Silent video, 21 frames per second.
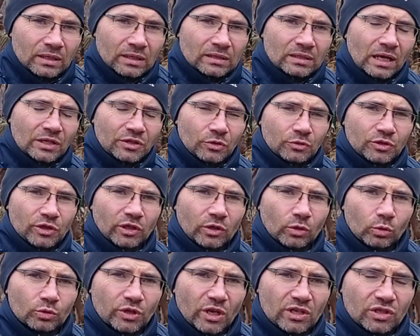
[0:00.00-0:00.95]
Zaczął się
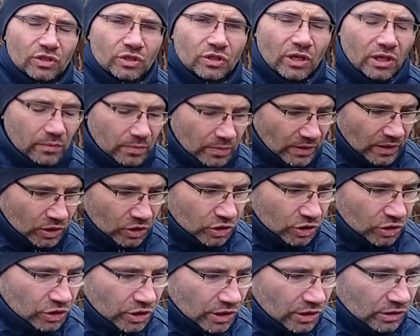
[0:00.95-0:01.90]
grudzień, dzisiaj
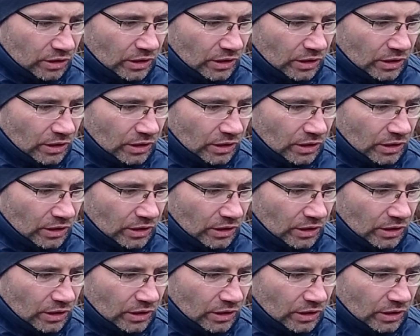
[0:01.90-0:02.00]
pierwszy dzień